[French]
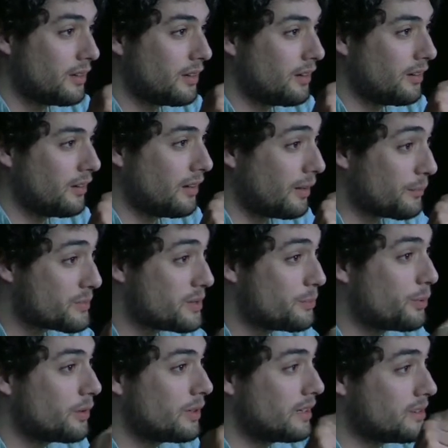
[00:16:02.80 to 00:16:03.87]
un petit
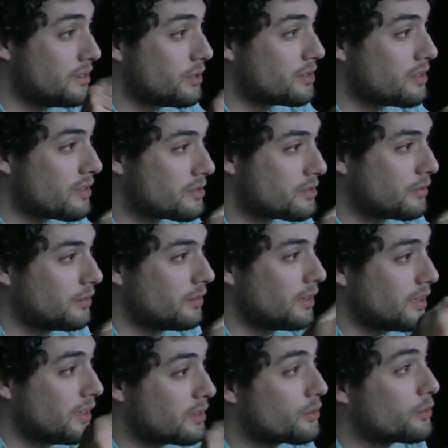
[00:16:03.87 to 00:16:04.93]
peu la dissociation
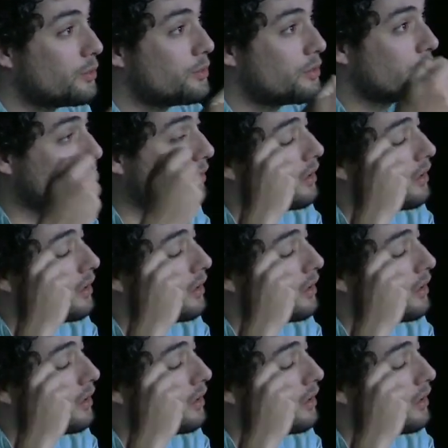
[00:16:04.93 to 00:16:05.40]
et l'exclusion